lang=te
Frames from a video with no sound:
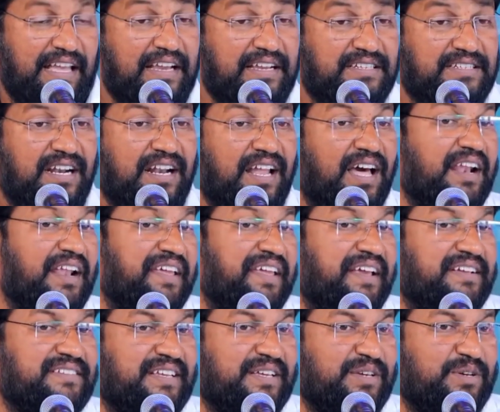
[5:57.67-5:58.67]
ఏ క్షణాన
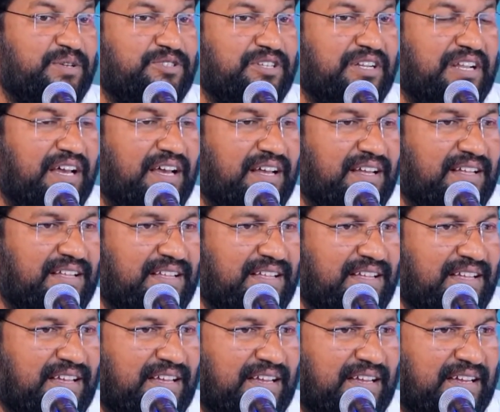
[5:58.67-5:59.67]
ఏసై వచ్చినా
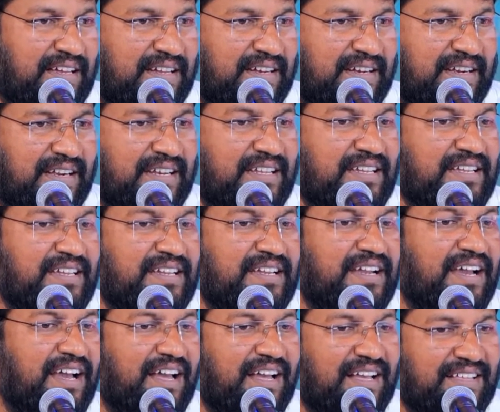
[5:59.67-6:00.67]

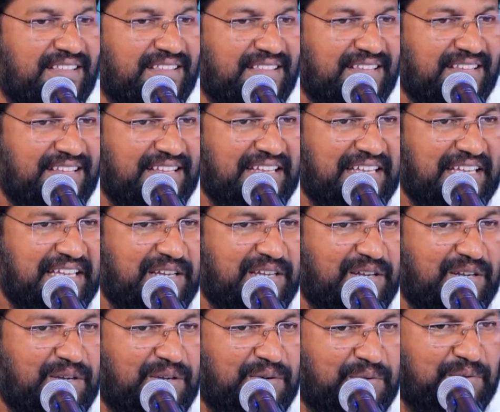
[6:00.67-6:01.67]
రెడీగా
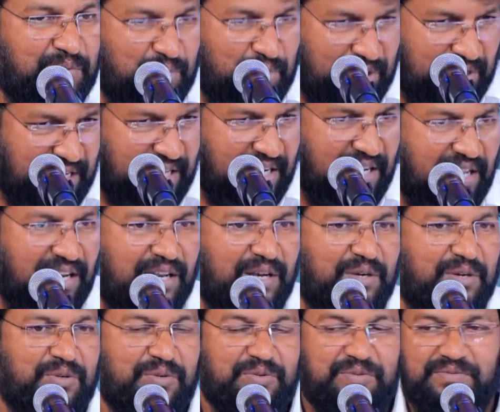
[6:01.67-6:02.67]

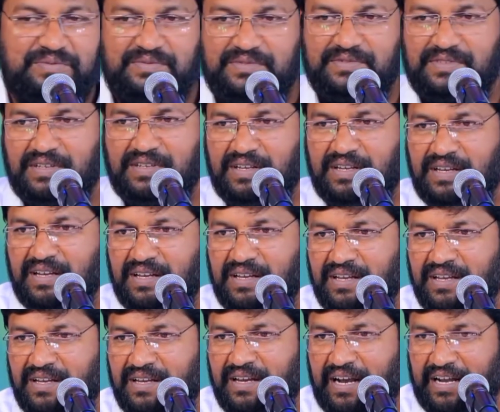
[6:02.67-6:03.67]
ఉండాలన్నట్టు
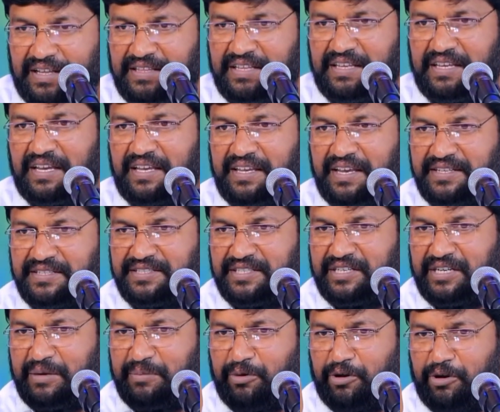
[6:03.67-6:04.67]
అందుకే ఏ చిన్న